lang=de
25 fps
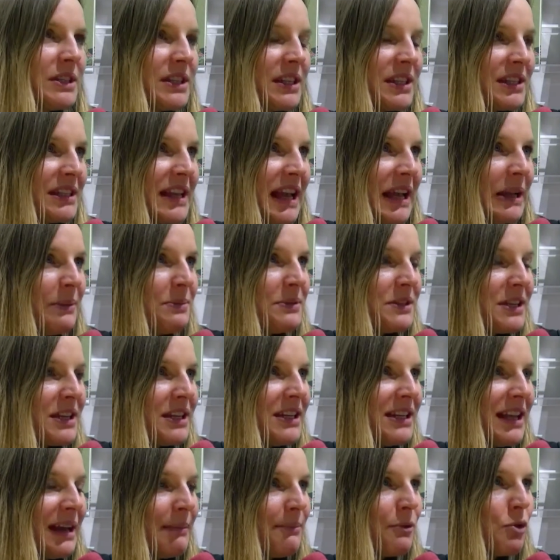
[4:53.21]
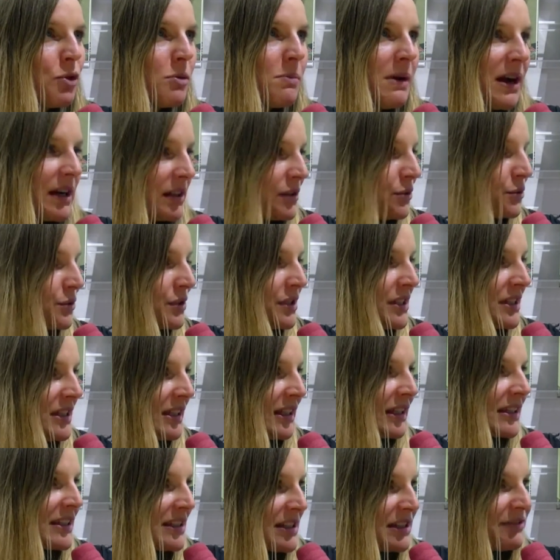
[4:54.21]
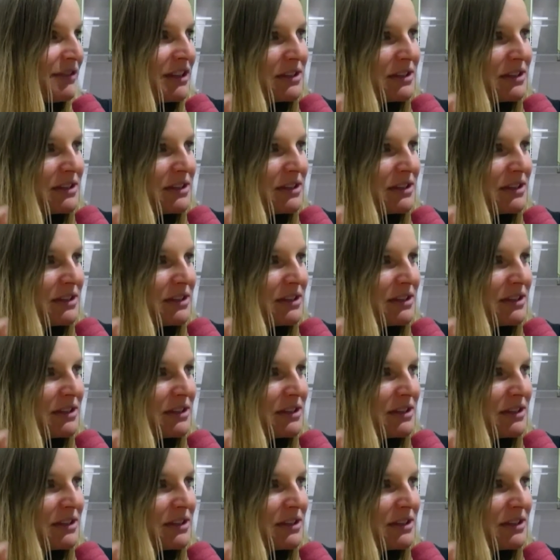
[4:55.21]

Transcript: sich selbst in der Beobachtung des Tieres, ne,